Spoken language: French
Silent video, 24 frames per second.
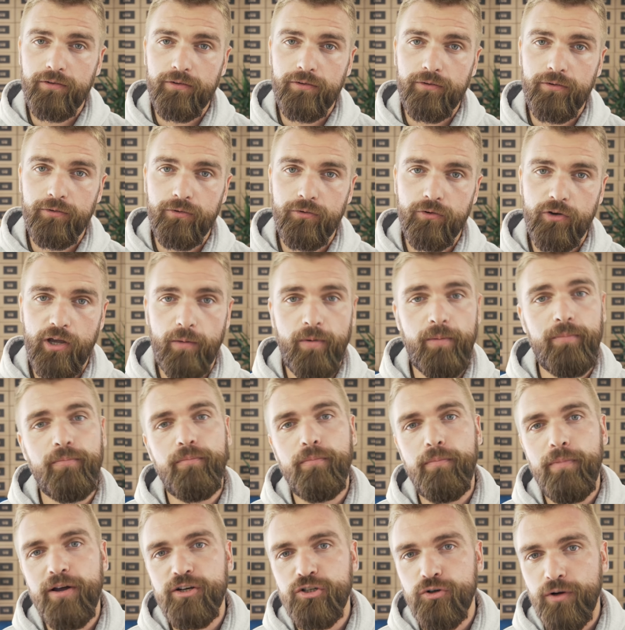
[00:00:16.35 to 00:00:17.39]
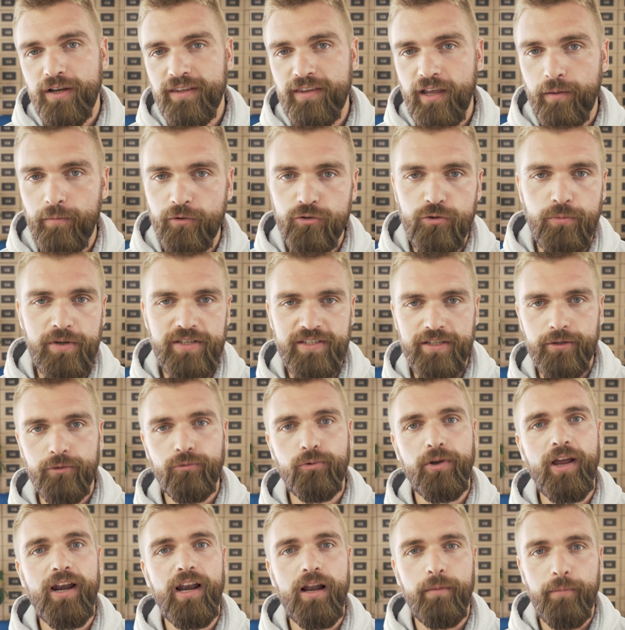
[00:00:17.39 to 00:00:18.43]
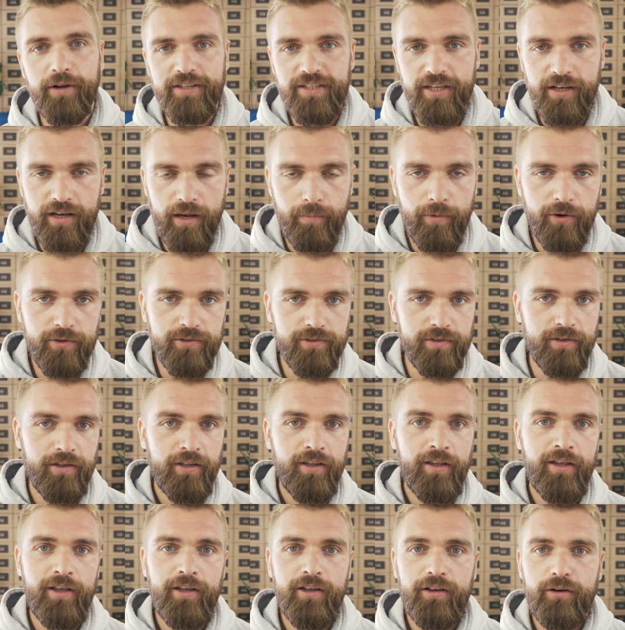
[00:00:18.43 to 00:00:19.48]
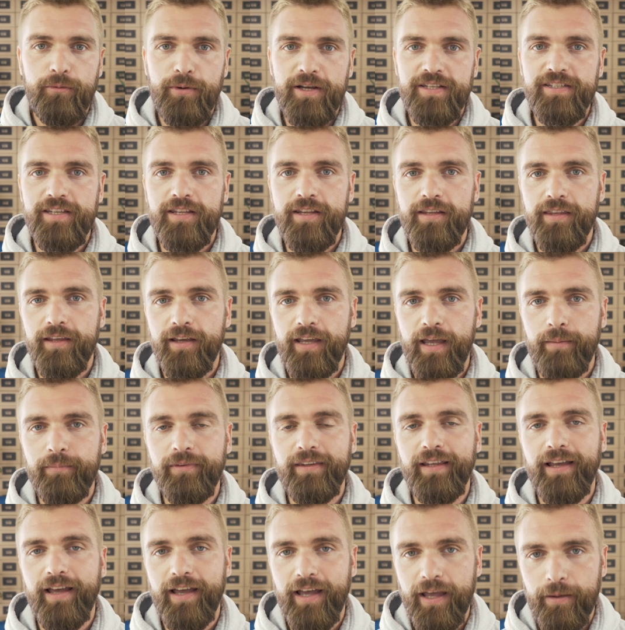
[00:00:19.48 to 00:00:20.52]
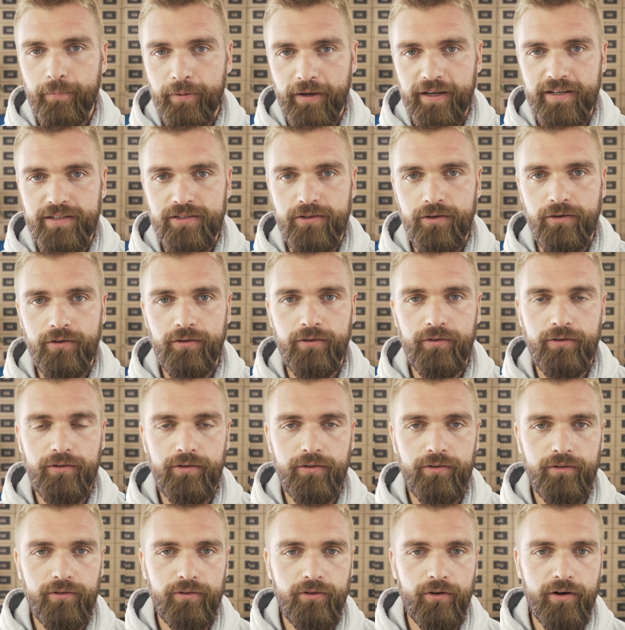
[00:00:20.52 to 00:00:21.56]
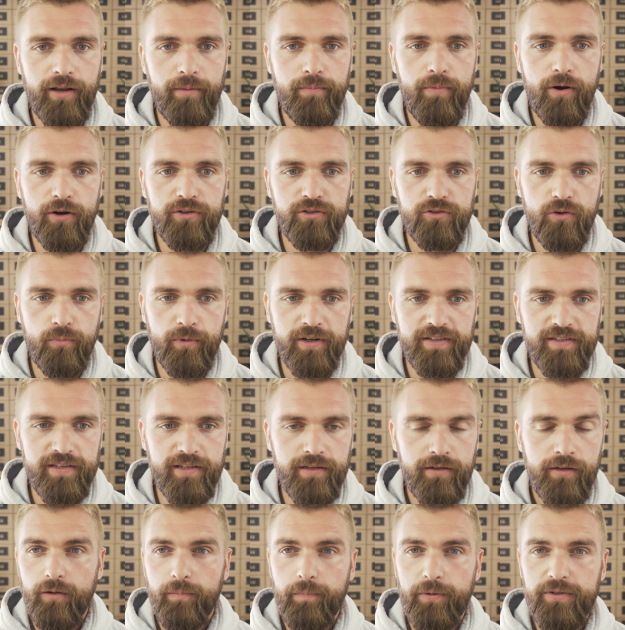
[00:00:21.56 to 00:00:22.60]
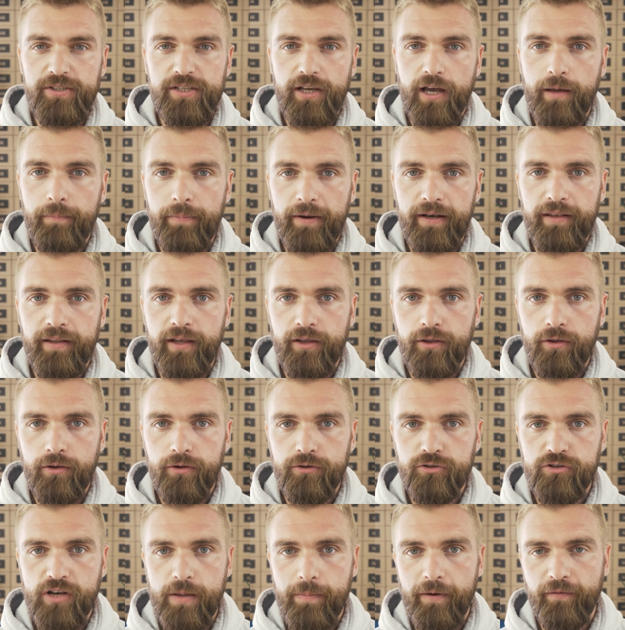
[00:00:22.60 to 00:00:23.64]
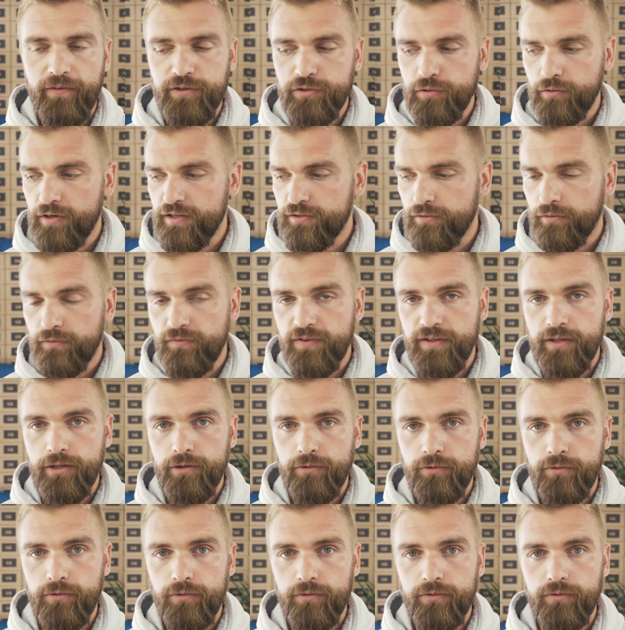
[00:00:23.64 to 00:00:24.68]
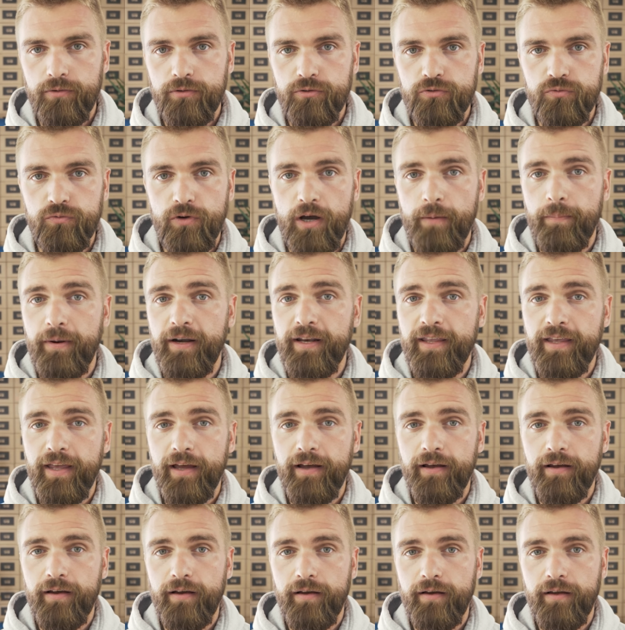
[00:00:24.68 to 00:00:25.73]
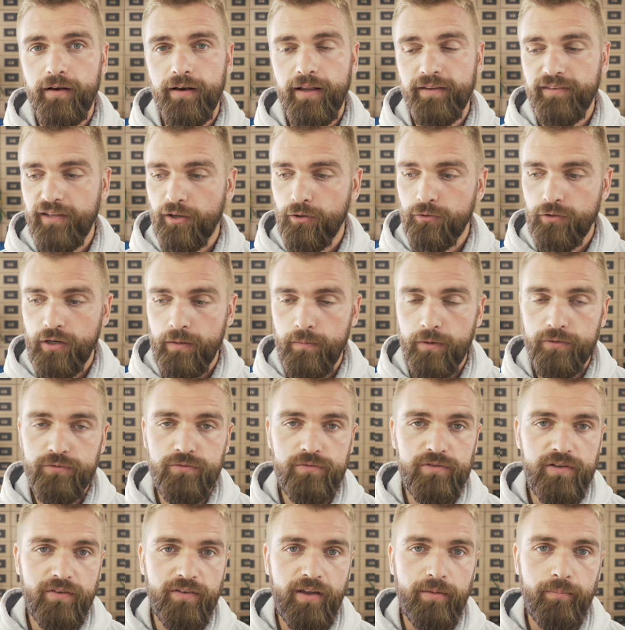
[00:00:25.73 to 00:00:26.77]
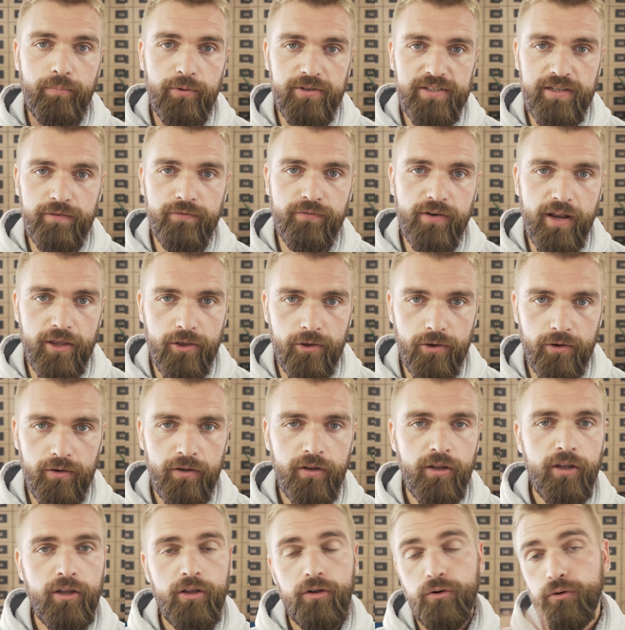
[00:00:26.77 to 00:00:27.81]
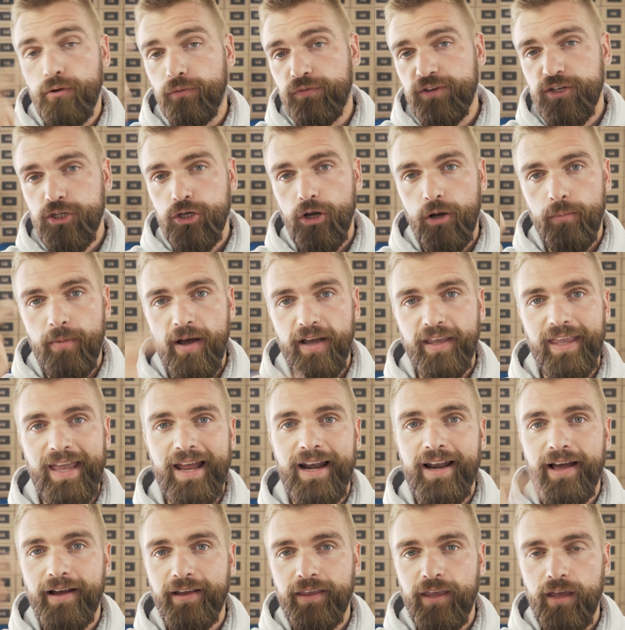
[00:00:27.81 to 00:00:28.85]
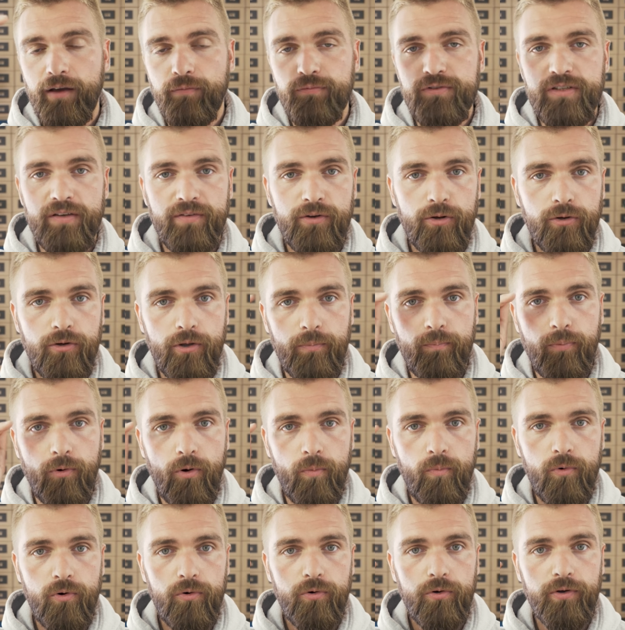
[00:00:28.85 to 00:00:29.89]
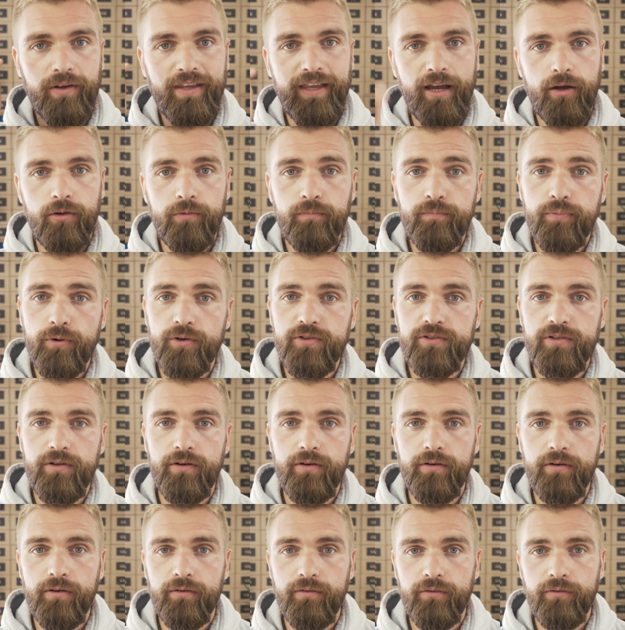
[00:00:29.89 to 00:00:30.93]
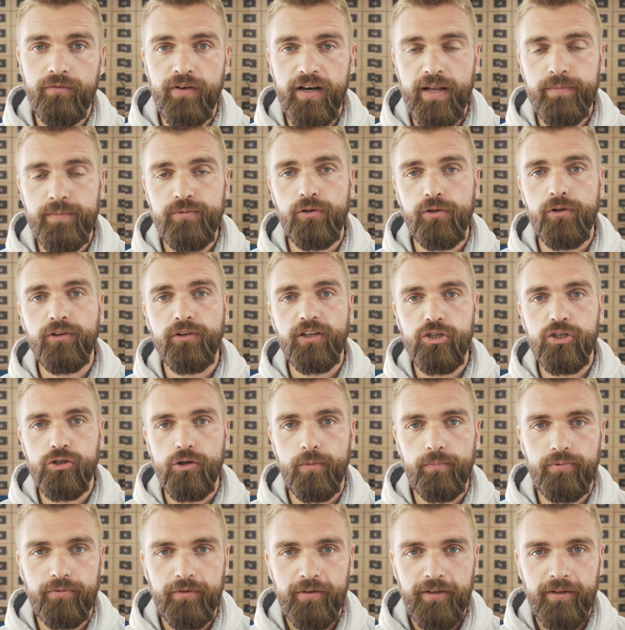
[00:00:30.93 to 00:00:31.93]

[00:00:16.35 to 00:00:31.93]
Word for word: euh, quand même majoritairement du Westin, en tout cas la moitié de la box. Westin était quand même très présent euh, dans les box ce mois-ci. Petit rappel d'ailleurs, je ne l'ai pas fait sur les autres vidéos, euh, je vous rappelle qu'à l'intérieur de la box vous avez un petit flyer, le Fisher Mag, et à l'arrière vous avez le code promo 40% valable sur notre e-shop.